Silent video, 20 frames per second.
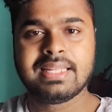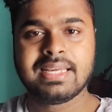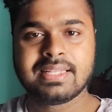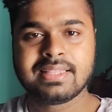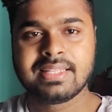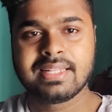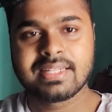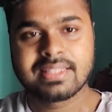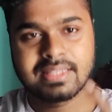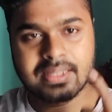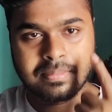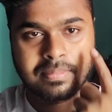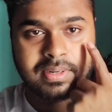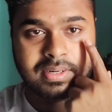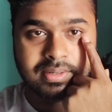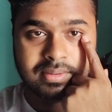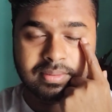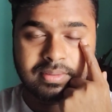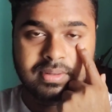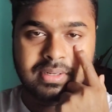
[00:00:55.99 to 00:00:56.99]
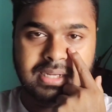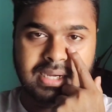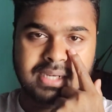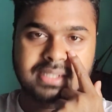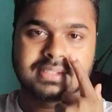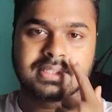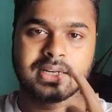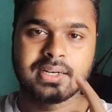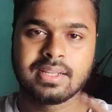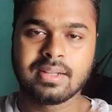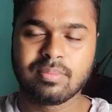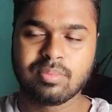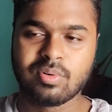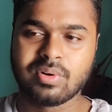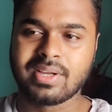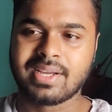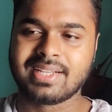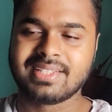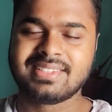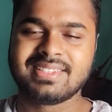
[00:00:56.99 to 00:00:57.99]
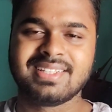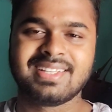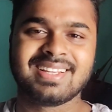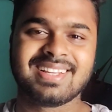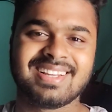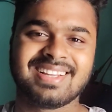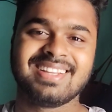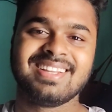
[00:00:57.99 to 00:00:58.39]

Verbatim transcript: দেখতে দেখতে আমার ডার্ক সার্কেল পড়ে গেছে